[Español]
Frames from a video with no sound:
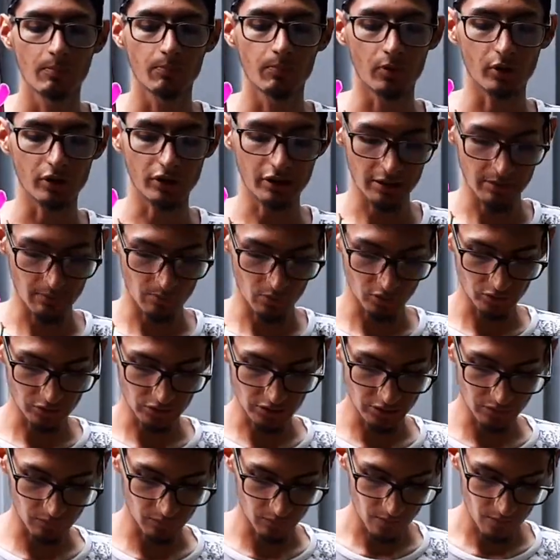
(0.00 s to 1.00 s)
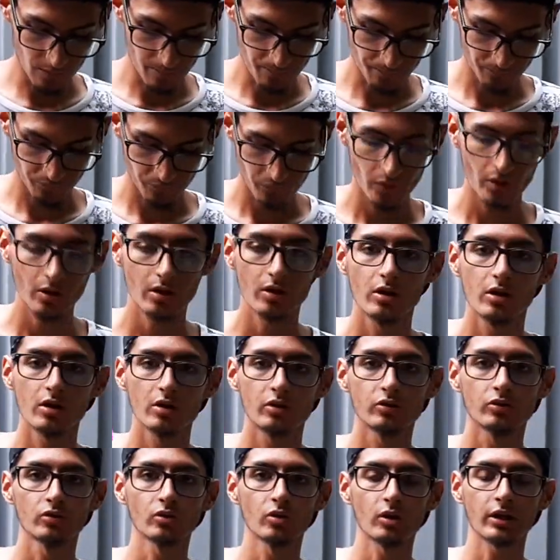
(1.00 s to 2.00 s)
¿Por qué motivo
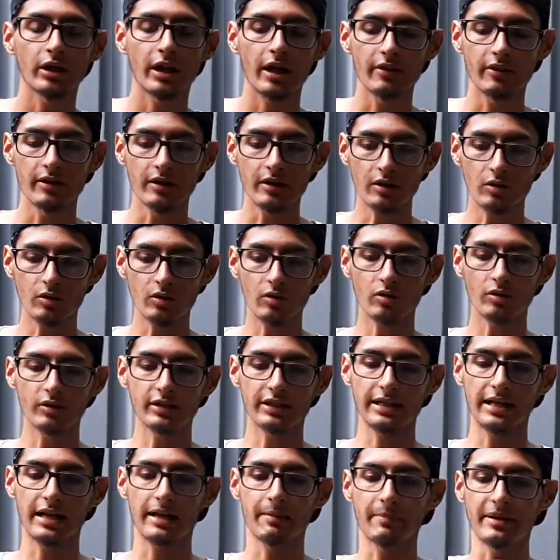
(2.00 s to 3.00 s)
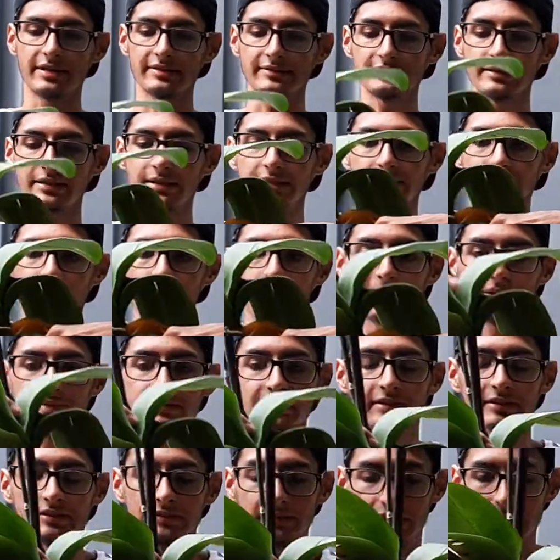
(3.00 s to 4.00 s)
no la dejo en la maceta,
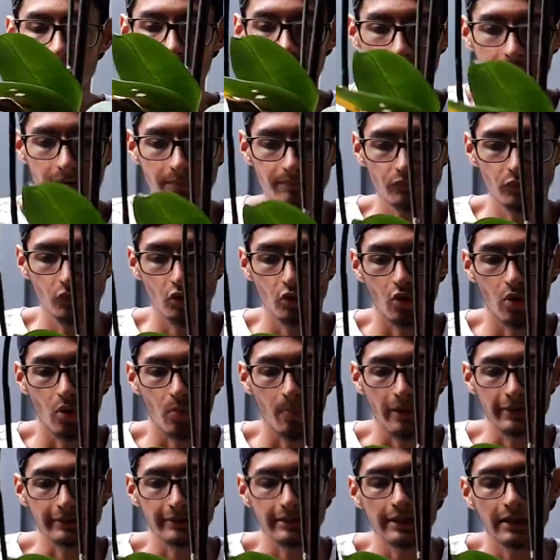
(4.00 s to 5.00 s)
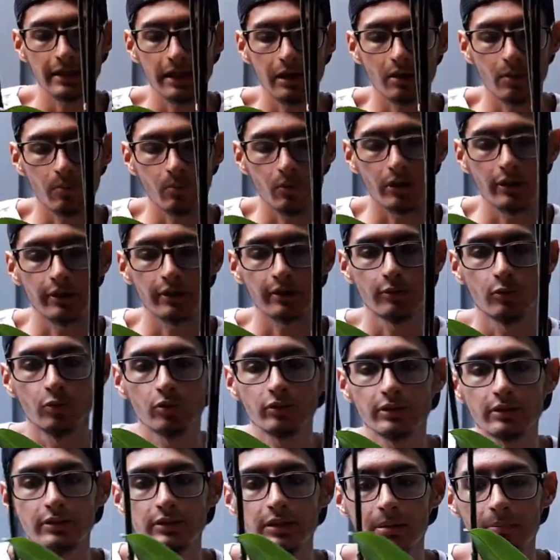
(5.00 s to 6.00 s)
macetera o matera, como le
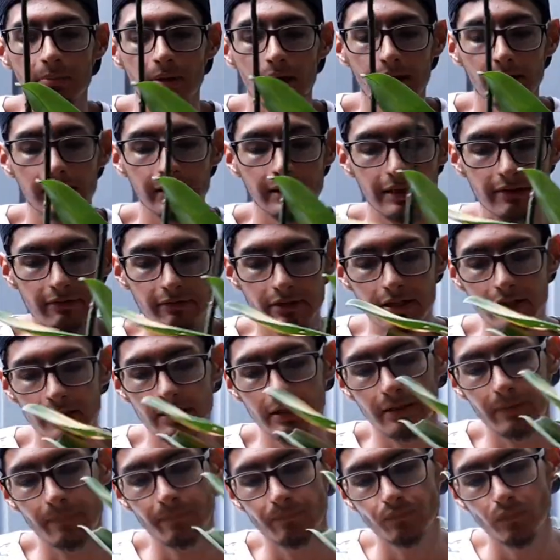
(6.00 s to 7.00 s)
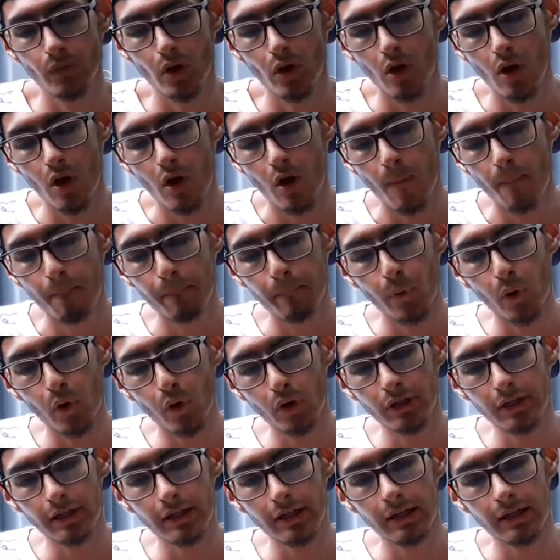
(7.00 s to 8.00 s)
gusten llamar, que viene?
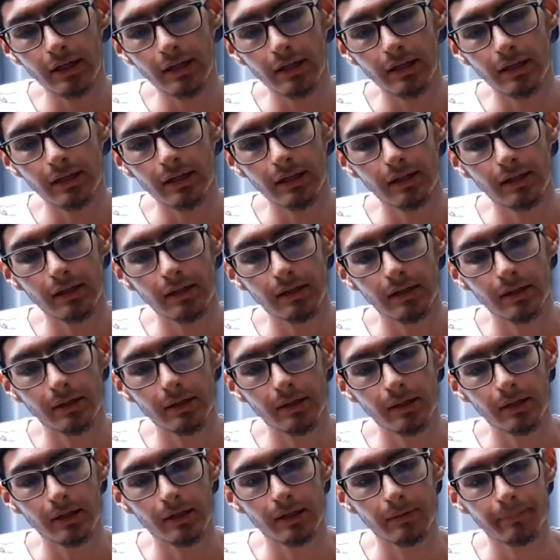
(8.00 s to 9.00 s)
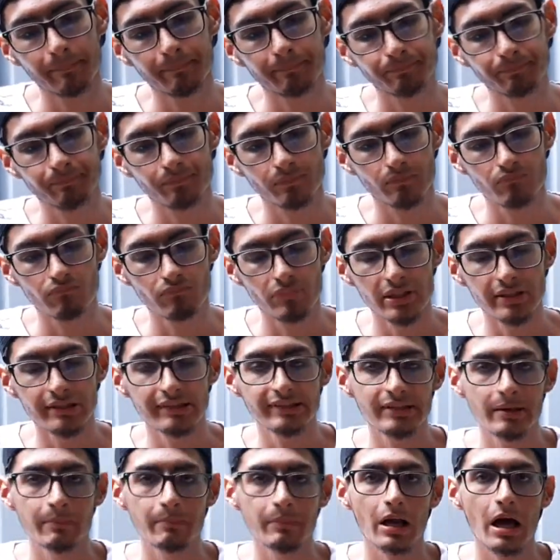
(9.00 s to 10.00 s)
Porque eh, viene
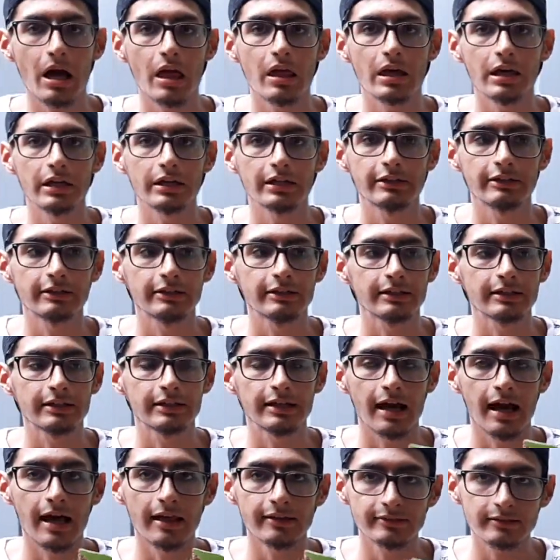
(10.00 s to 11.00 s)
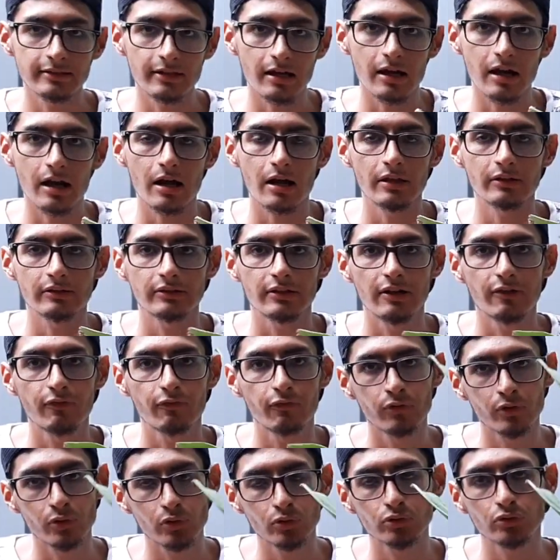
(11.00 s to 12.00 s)
sembrada en cáscara del
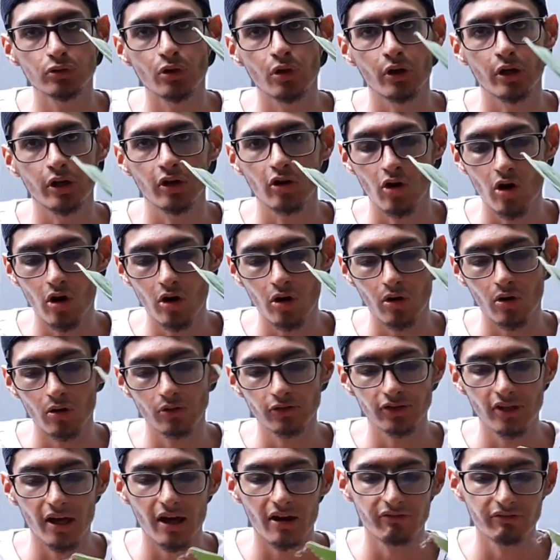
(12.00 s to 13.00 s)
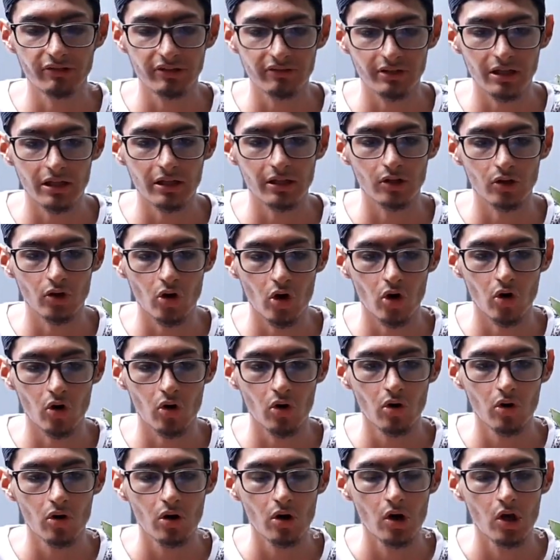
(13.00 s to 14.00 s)
fruto de coco, o sea, fibra de
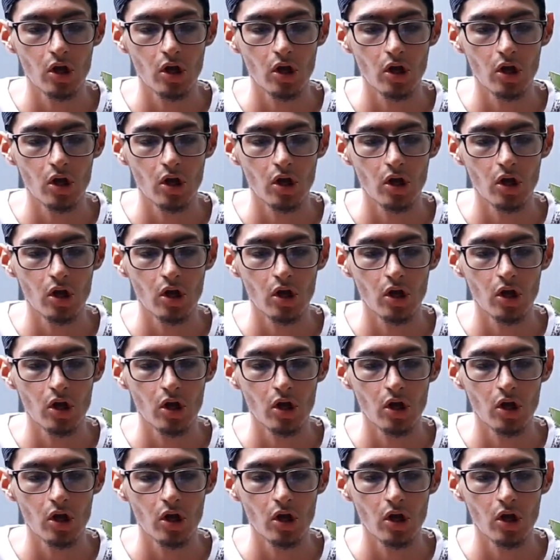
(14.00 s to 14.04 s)
coco,